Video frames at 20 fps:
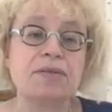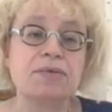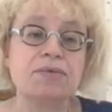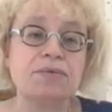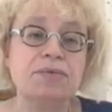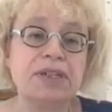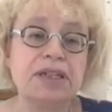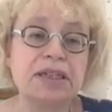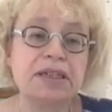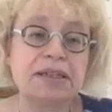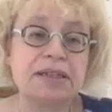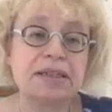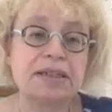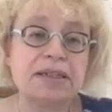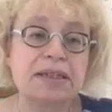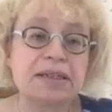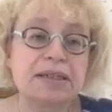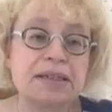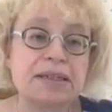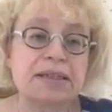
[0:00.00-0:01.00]

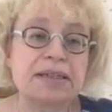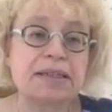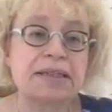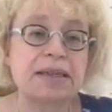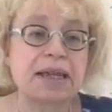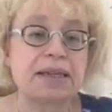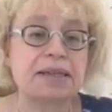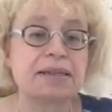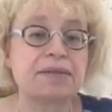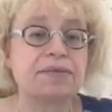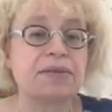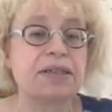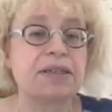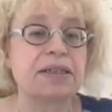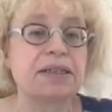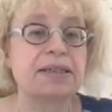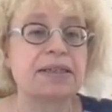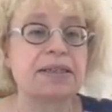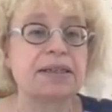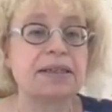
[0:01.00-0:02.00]
Wichtig ist, dass wir
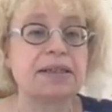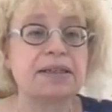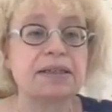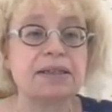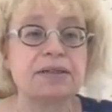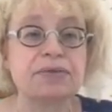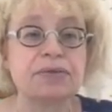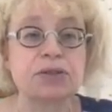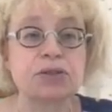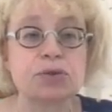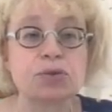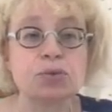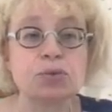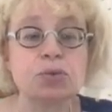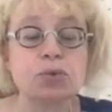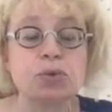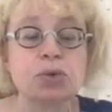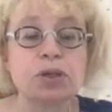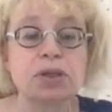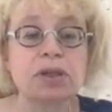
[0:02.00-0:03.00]
tatsächlich
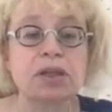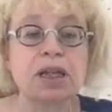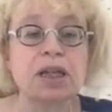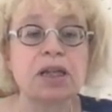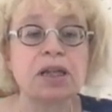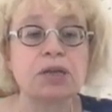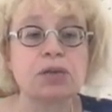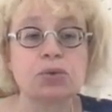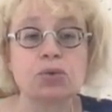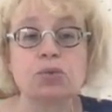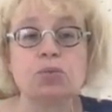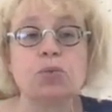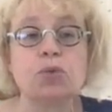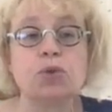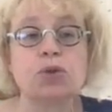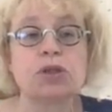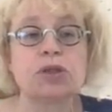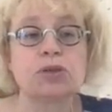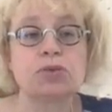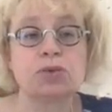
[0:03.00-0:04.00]
versuchen,
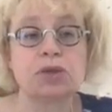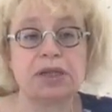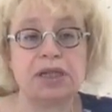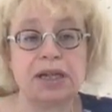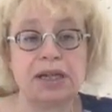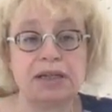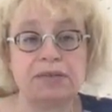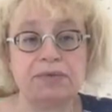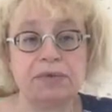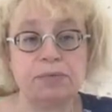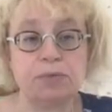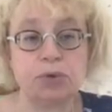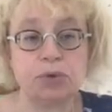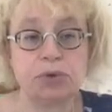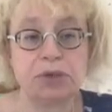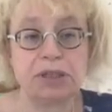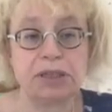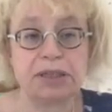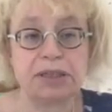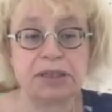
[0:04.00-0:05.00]
Tumore so klein wie
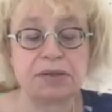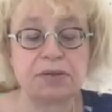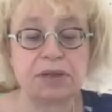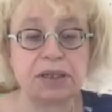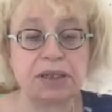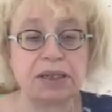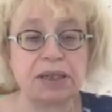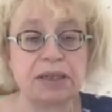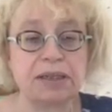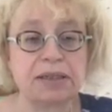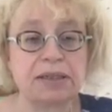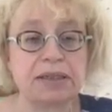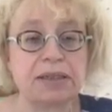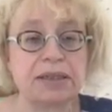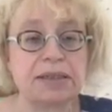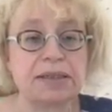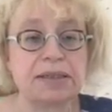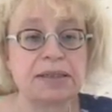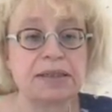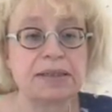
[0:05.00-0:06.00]
möglich zu erkennen.
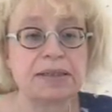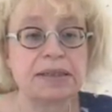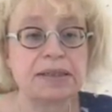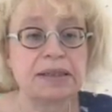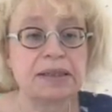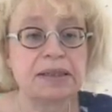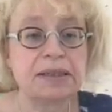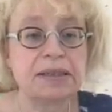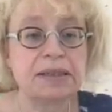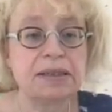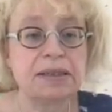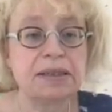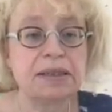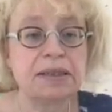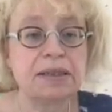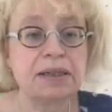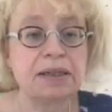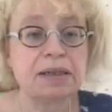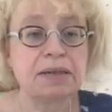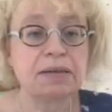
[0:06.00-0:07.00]
Denn Sie sehen
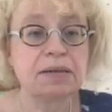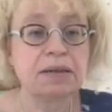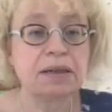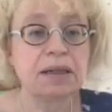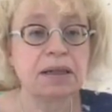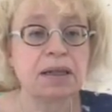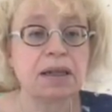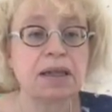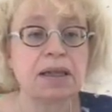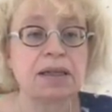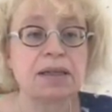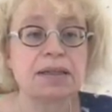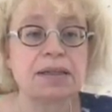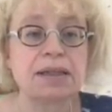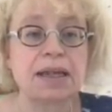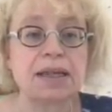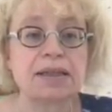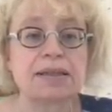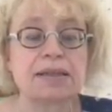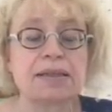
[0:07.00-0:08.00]
hier,
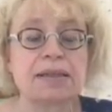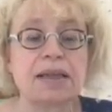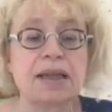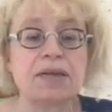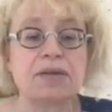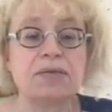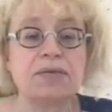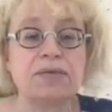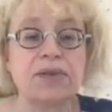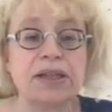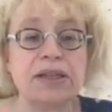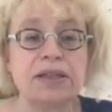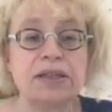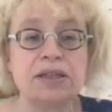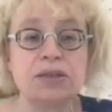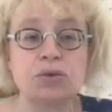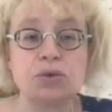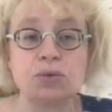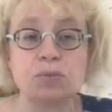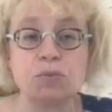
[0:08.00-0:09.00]
dass wenn
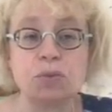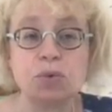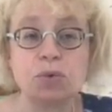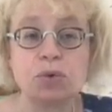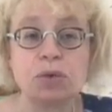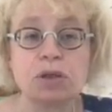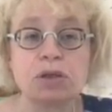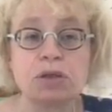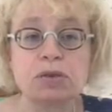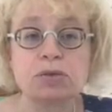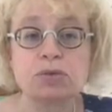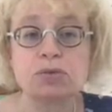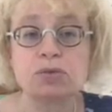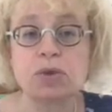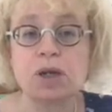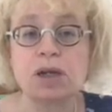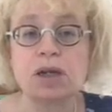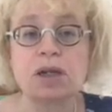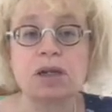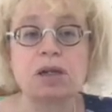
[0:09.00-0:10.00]
die Tumore
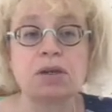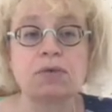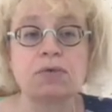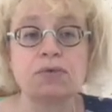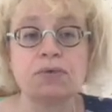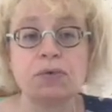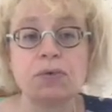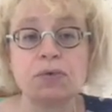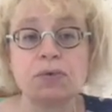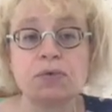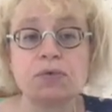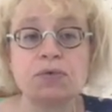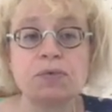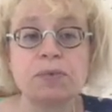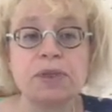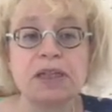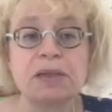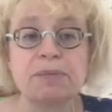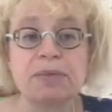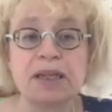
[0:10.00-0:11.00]
nur 5
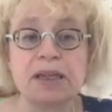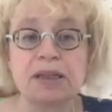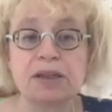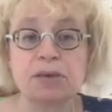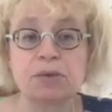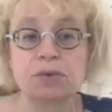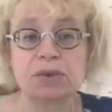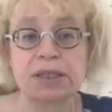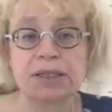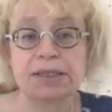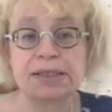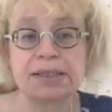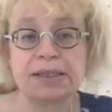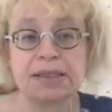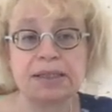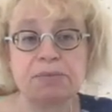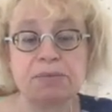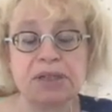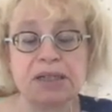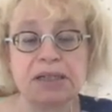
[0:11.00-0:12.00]
mm oder
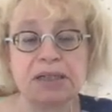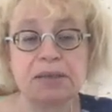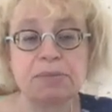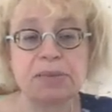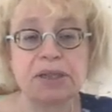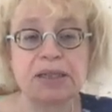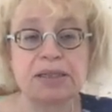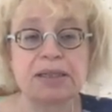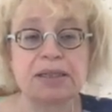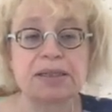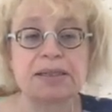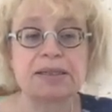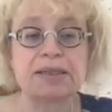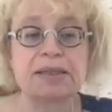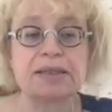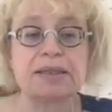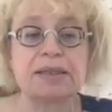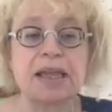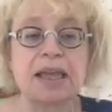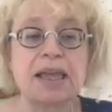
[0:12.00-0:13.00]
10 mm
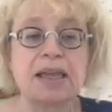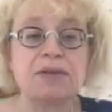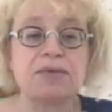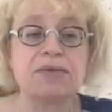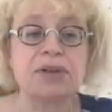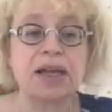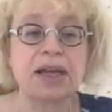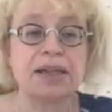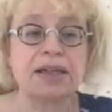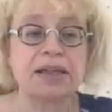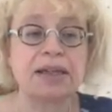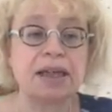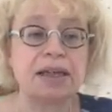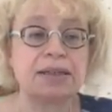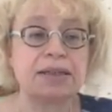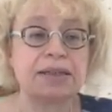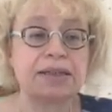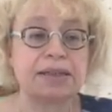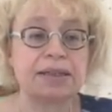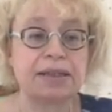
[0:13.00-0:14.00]
sind, wir ein
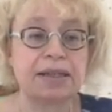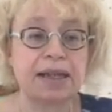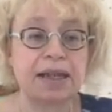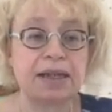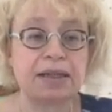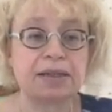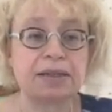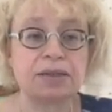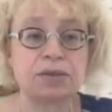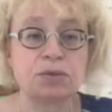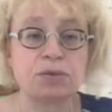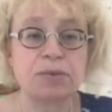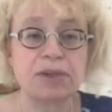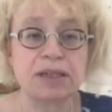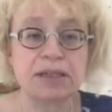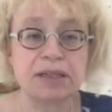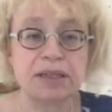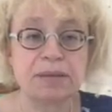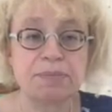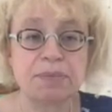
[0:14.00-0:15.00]
ganz langes
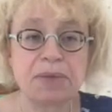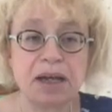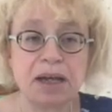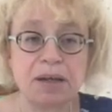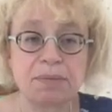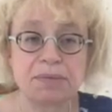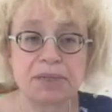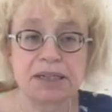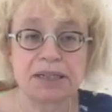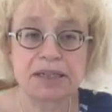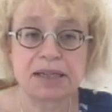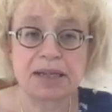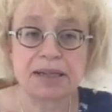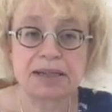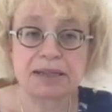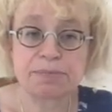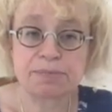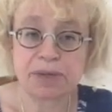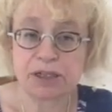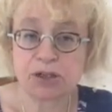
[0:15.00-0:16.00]
Überleben haben. Das
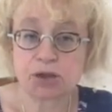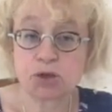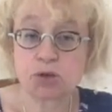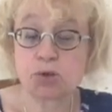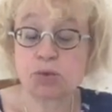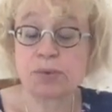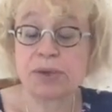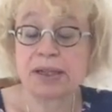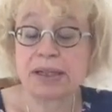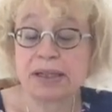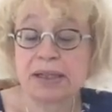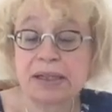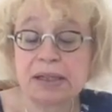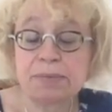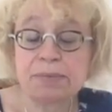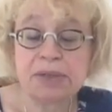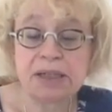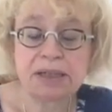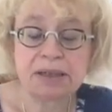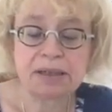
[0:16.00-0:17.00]
heißt, Menschen
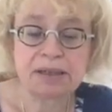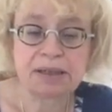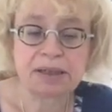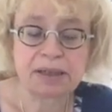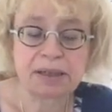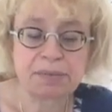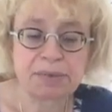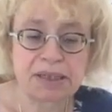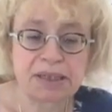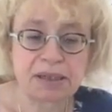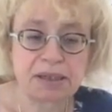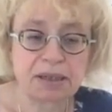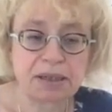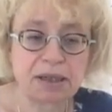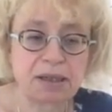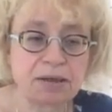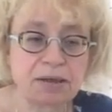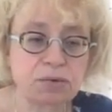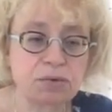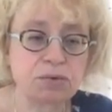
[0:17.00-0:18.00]
überleben ihre
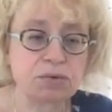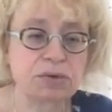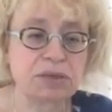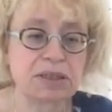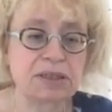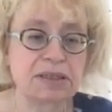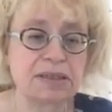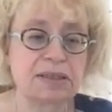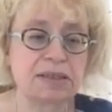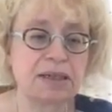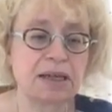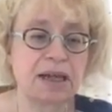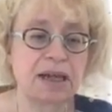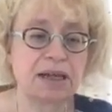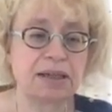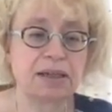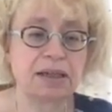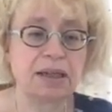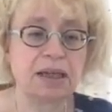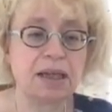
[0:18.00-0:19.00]
Krebserkrankung. Das ist hier
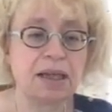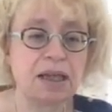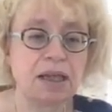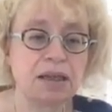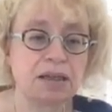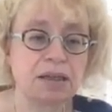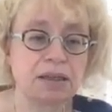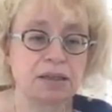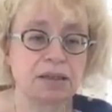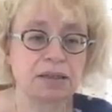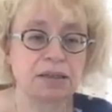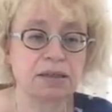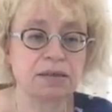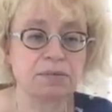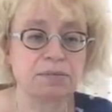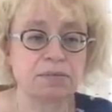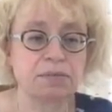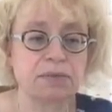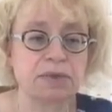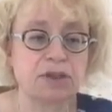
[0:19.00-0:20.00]
eine
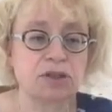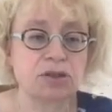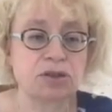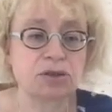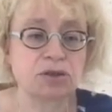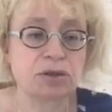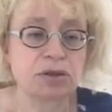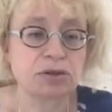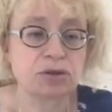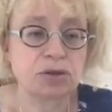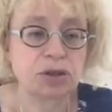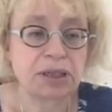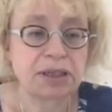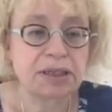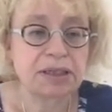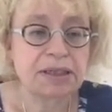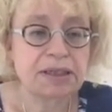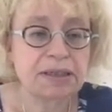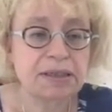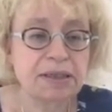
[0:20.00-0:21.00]
ähm,
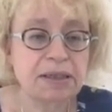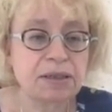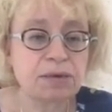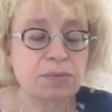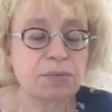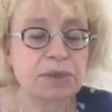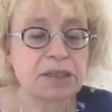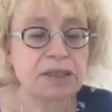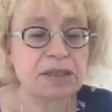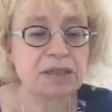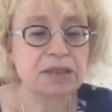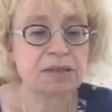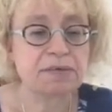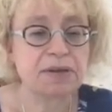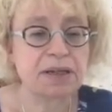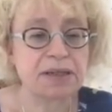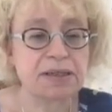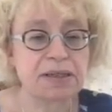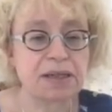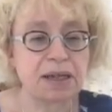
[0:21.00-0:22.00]
Statistik
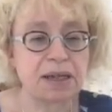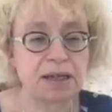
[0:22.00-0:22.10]
bzw.